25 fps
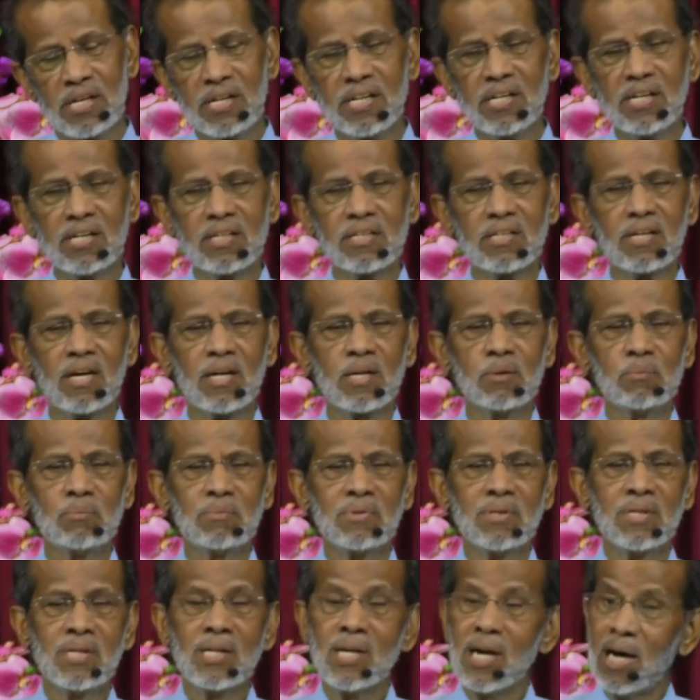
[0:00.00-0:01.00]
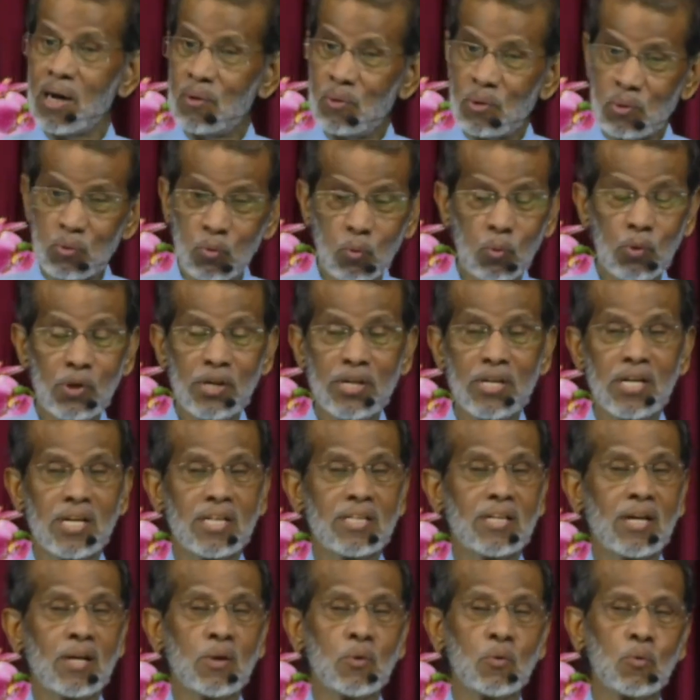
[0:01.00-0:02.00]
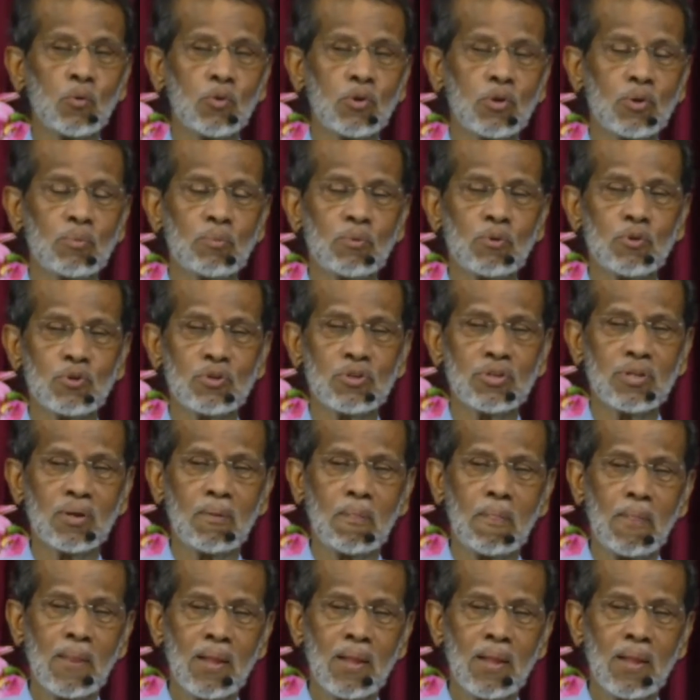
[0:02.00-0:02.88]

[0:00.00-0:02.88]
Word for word: எங்கே இருந்தாலும் அவர் குடிக்க ஏதாலும் கொடுக்கும் பொழுது